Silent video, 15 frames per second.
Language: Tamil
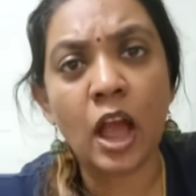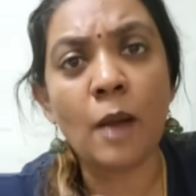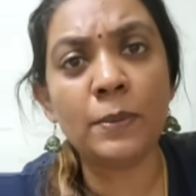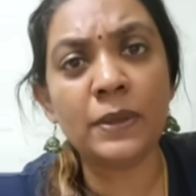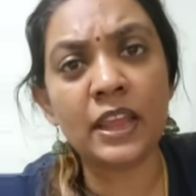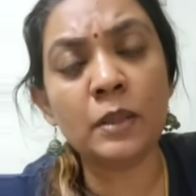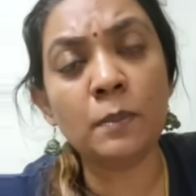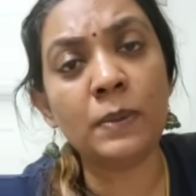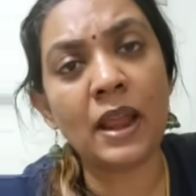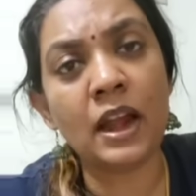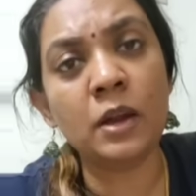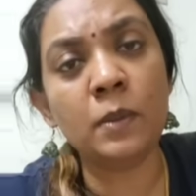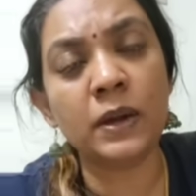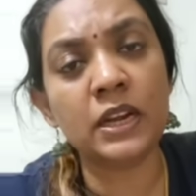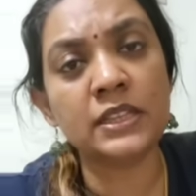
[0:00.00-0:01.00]
அப்ப ஏன் இது
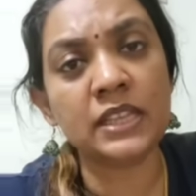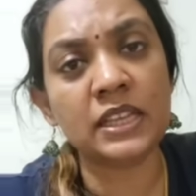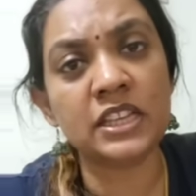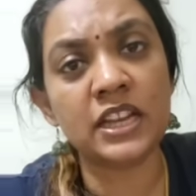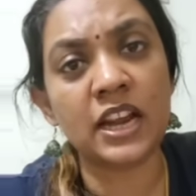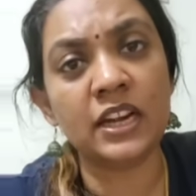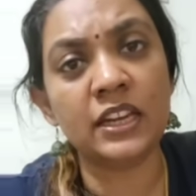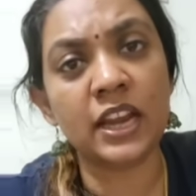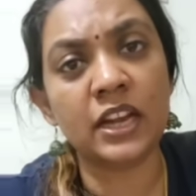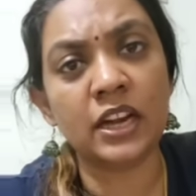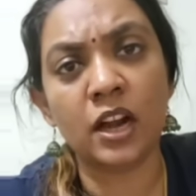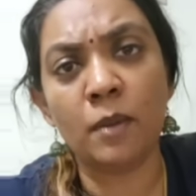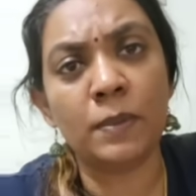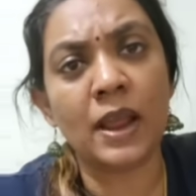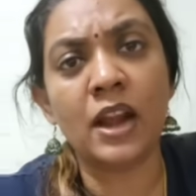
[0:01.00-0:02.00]
பிளான் பண்ணி செஞ்சீங்களான்னு
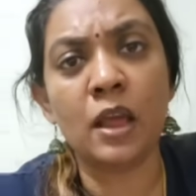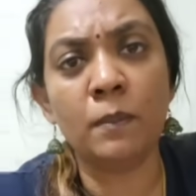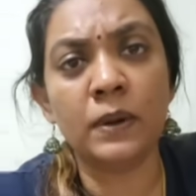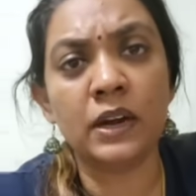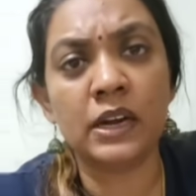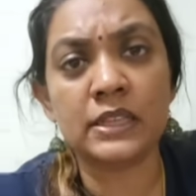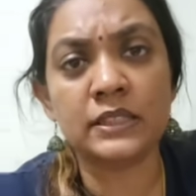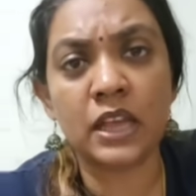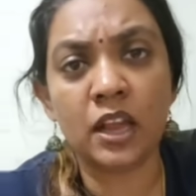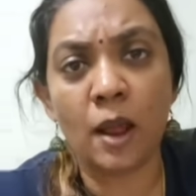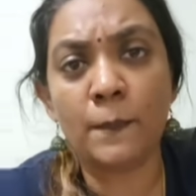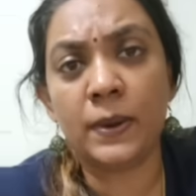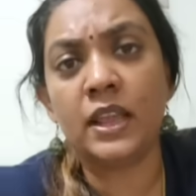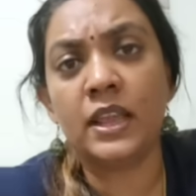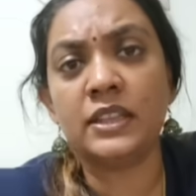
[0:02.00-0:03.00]
கேட்டானா பிளான்லாம் பண்ணல சார்
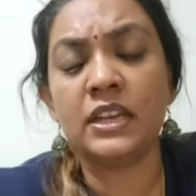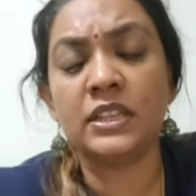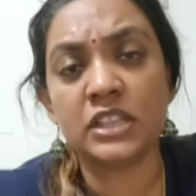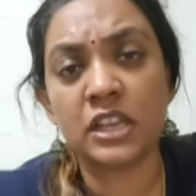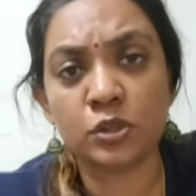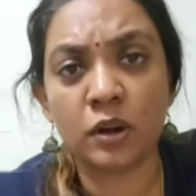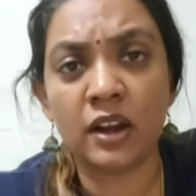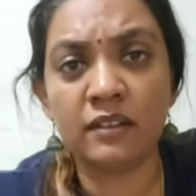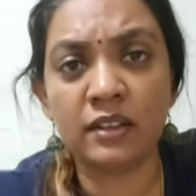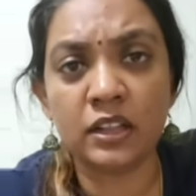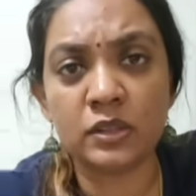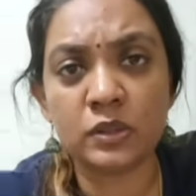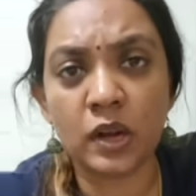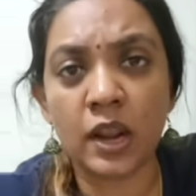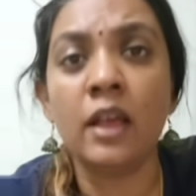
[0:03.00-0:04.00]
அப்படியே எதிர்ச்சியா சொல்ல
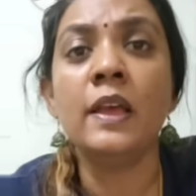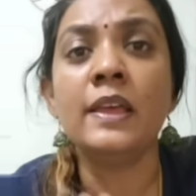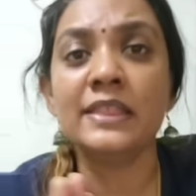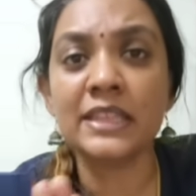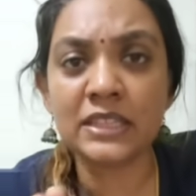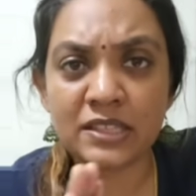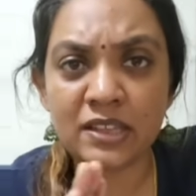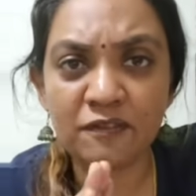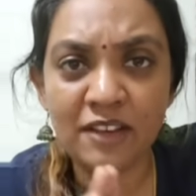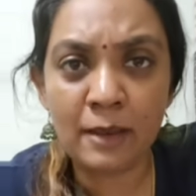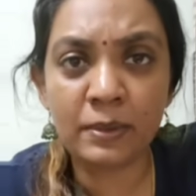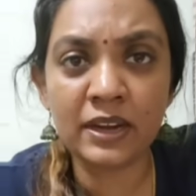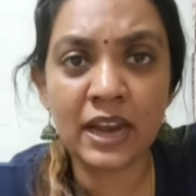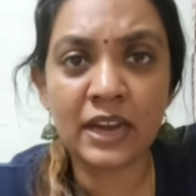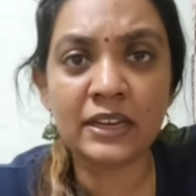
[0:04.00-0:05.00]
வந்ததை சொன்னேன் திஸ் இஸ் அ
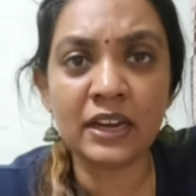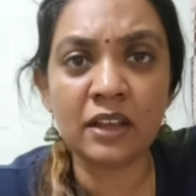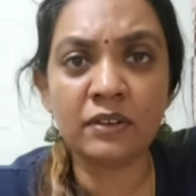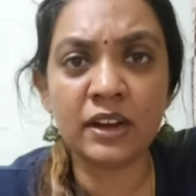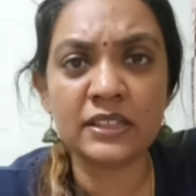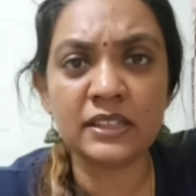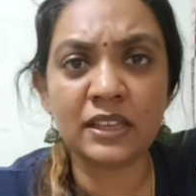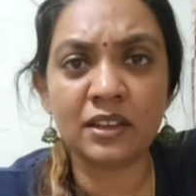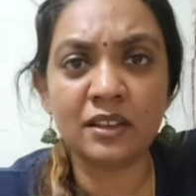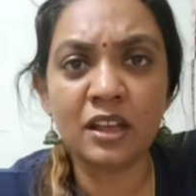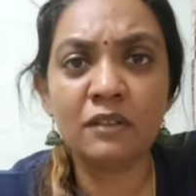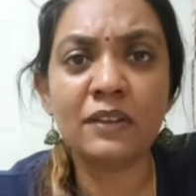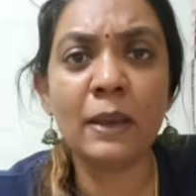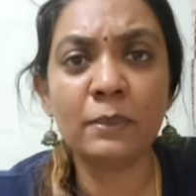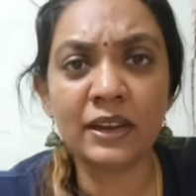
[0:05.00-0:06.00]
ஃபேப்ரிகேட்டட் எவிடன்ஸ்
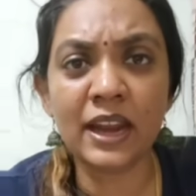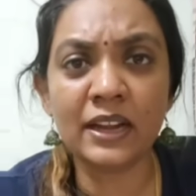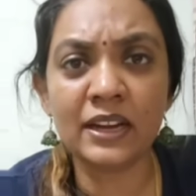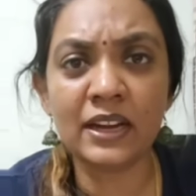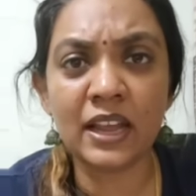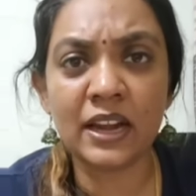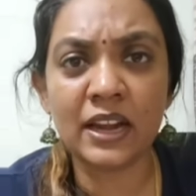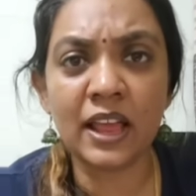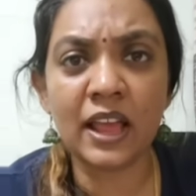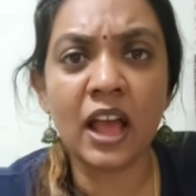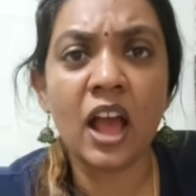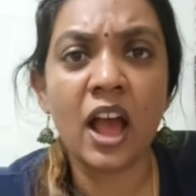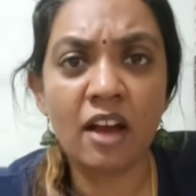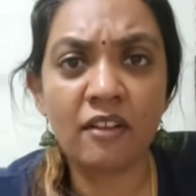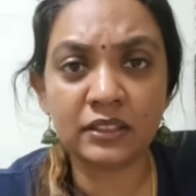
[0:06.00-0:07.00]
ஃபேப்ரிகேட்டட்னா என்ன
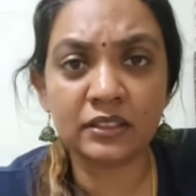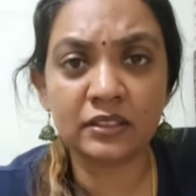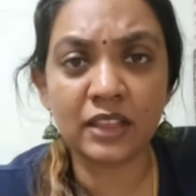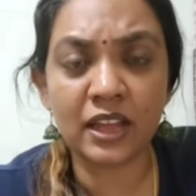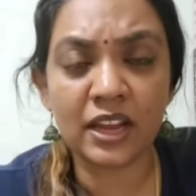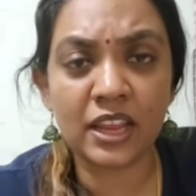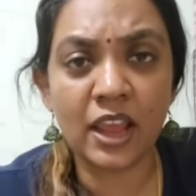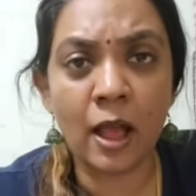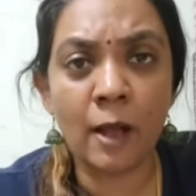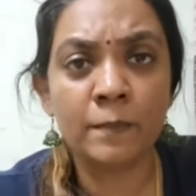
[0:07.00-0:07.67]
அவன் தனியா